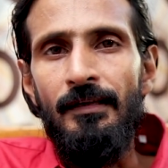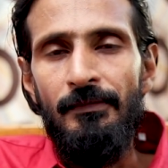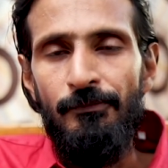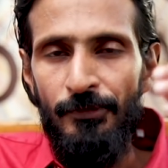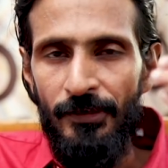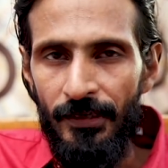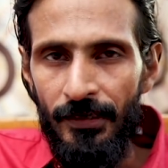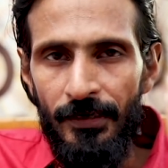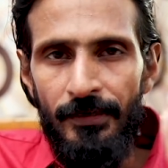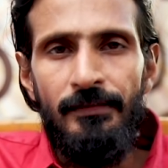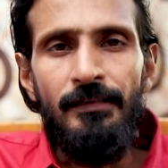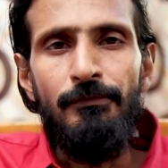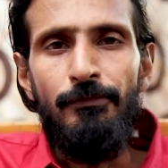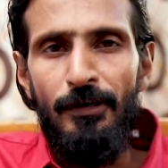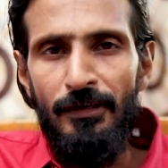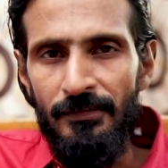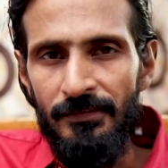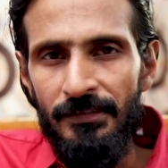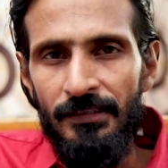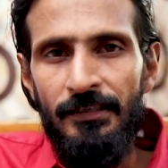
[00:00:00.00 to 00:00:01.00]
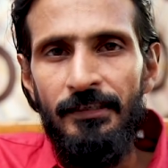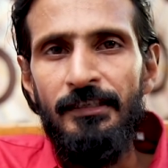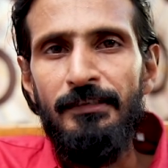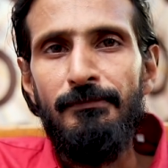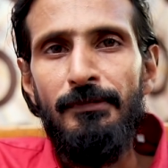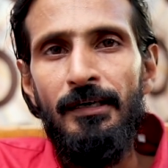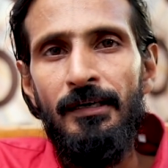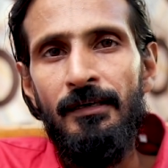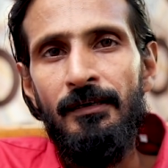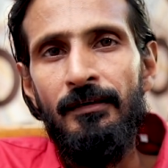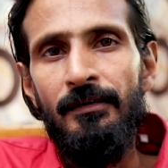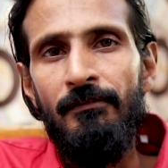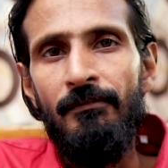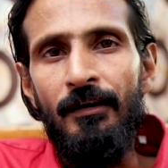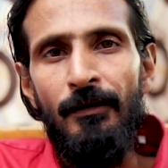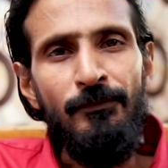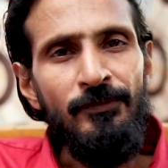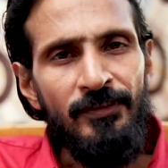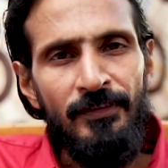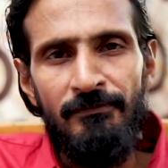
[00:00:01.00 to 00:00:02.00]
இப்படி எடுத்த பணம் செரிக்குமா
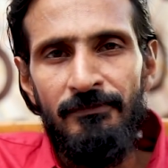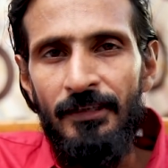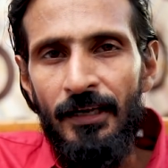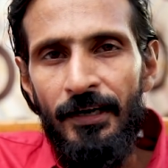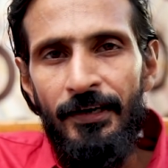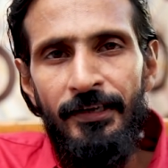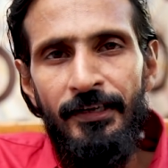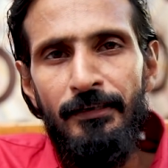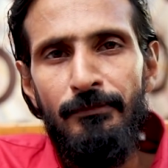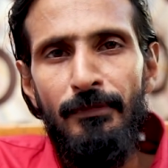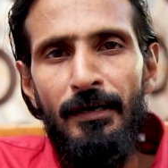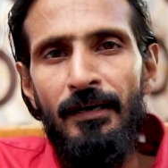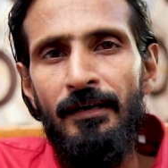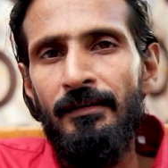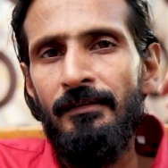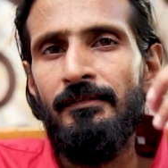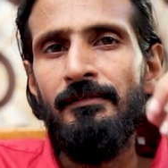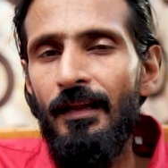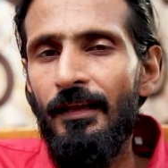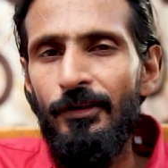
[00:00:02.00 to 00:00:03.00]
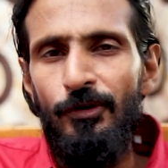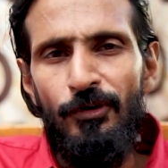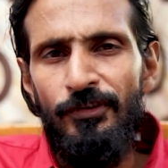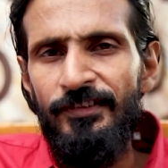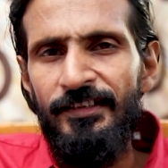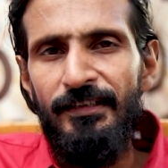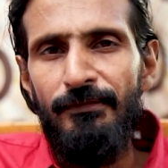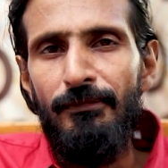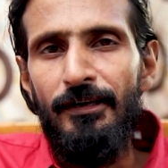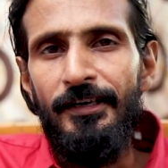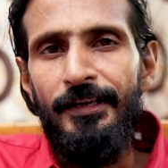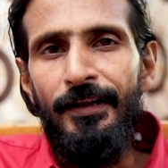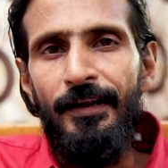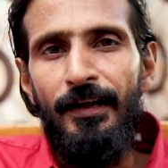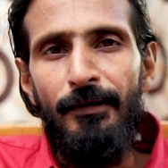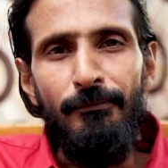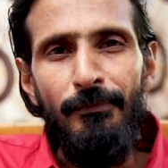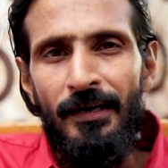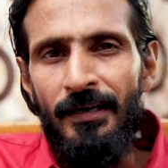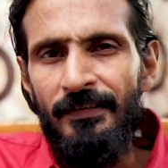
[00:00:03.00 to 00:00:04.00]
வம்சம் தழைக்குமா இதெல்லாம் யோசிக்க
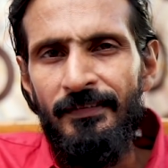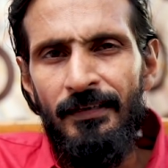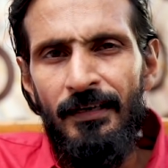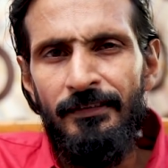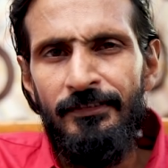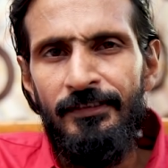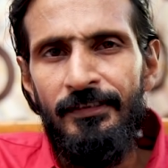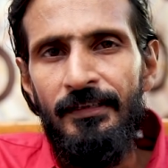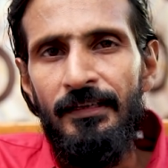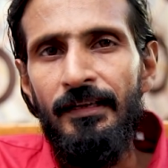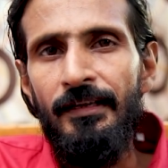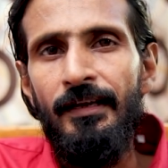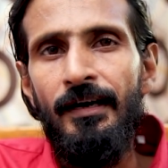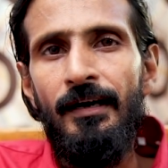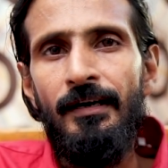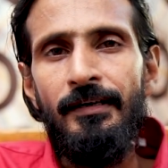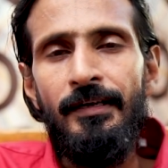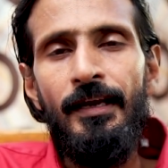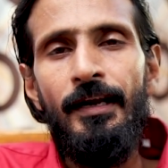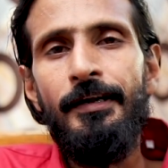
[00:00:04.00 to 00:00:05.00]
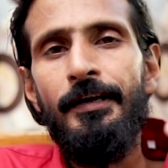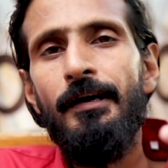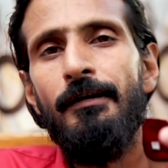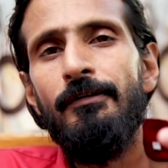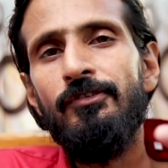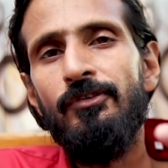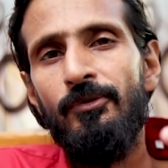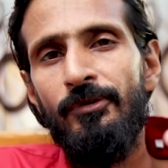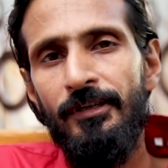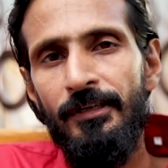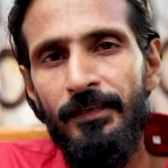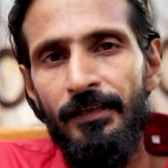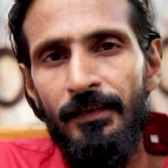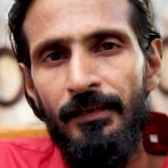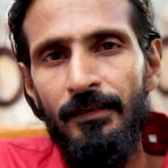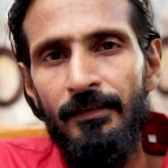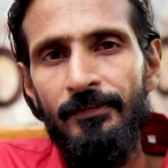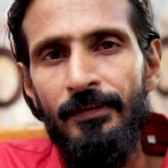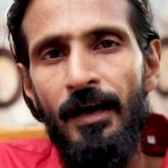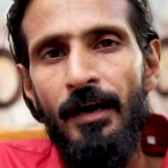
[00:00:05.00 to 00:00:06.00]
மாட்டிங்களா மனசாட்சி இல்லையா கேட்டால் சொல்கிறீங்க
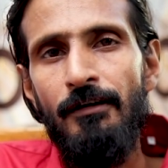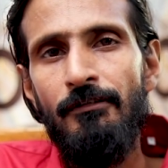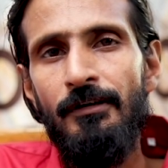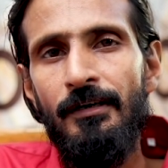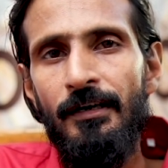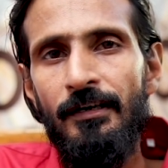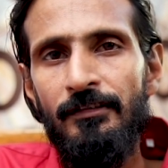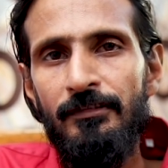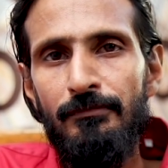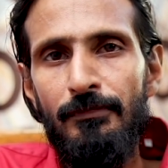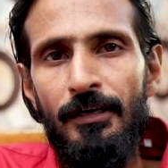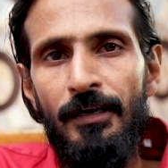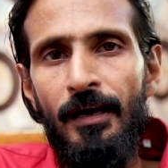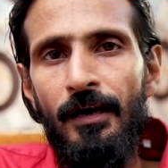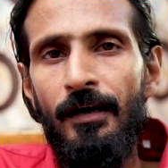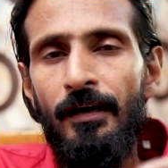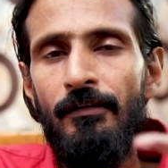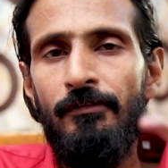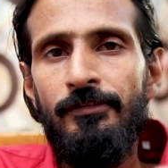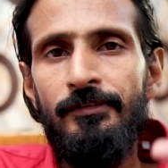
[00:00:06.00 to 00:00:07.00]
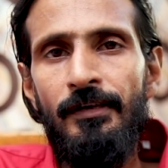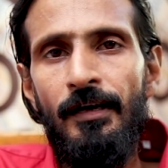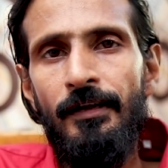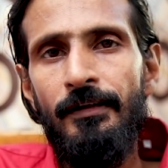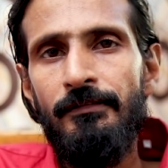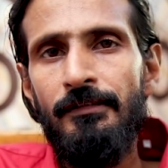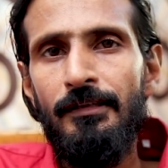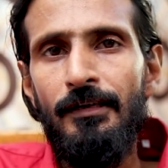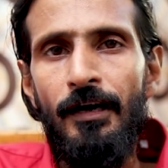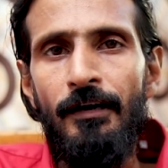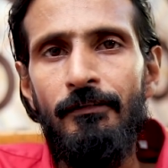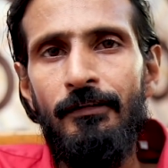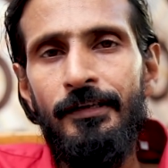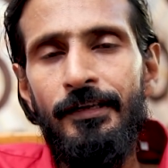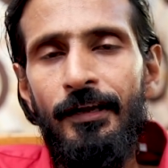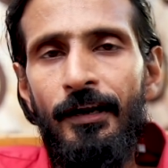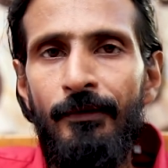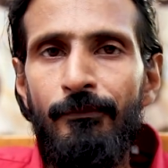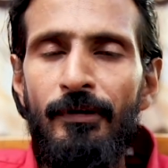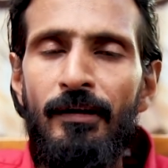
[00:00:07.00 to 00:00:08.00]
சாவகாசமாக நாங்கள் விசாரித்து
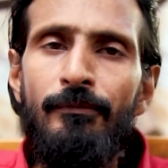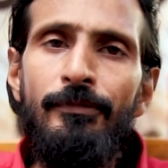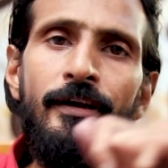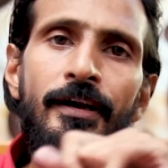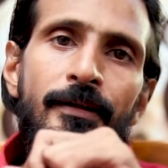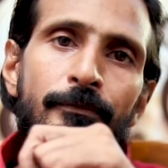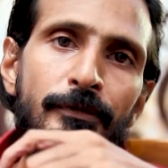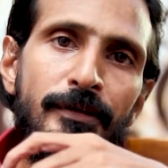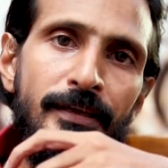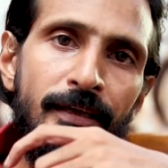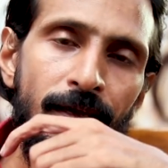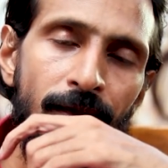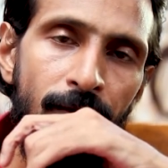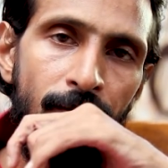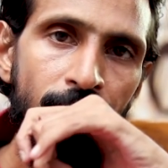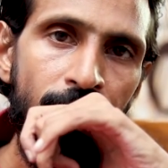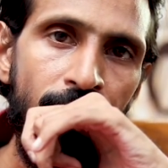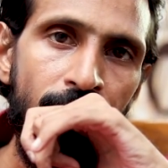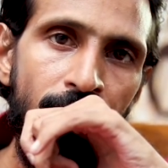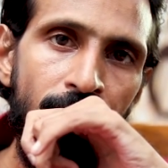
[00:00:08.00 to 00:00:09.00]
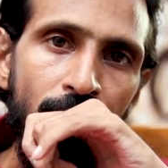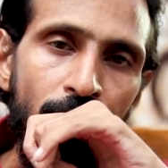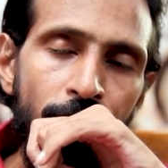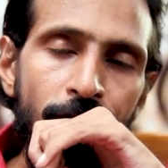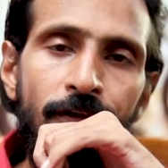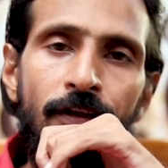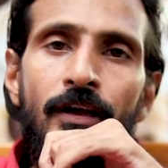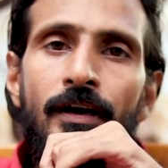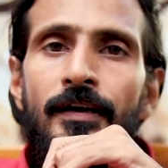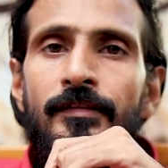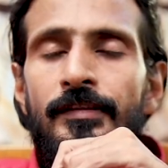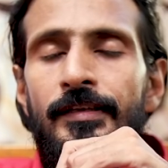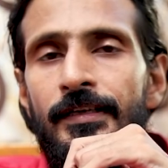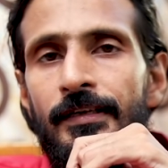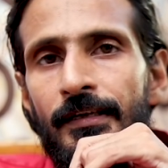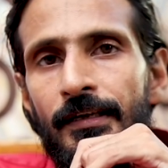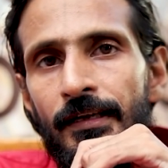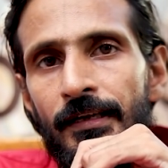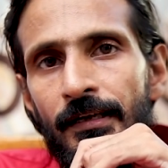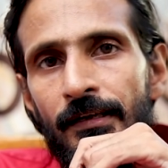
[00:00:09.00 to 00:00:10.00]
நடவடிக்கை எடுப்போம் எப்படி எடுப்பீங்க ஒரு கிலோ
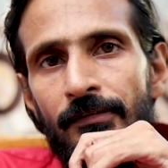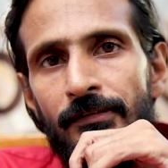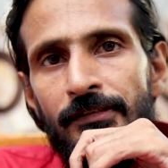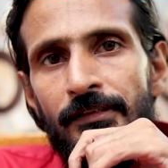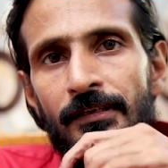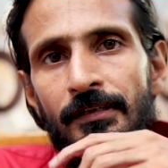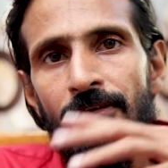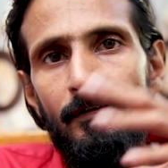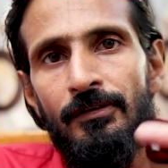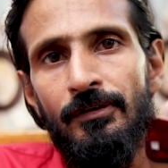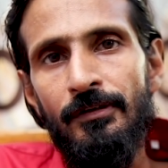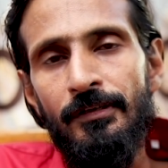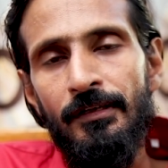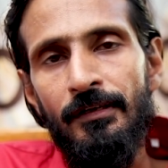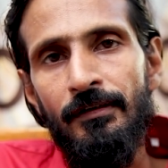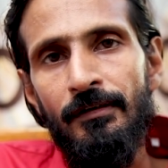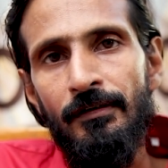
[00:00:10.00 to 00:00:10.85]
கத்திரிக்காய் வந்து ஒரு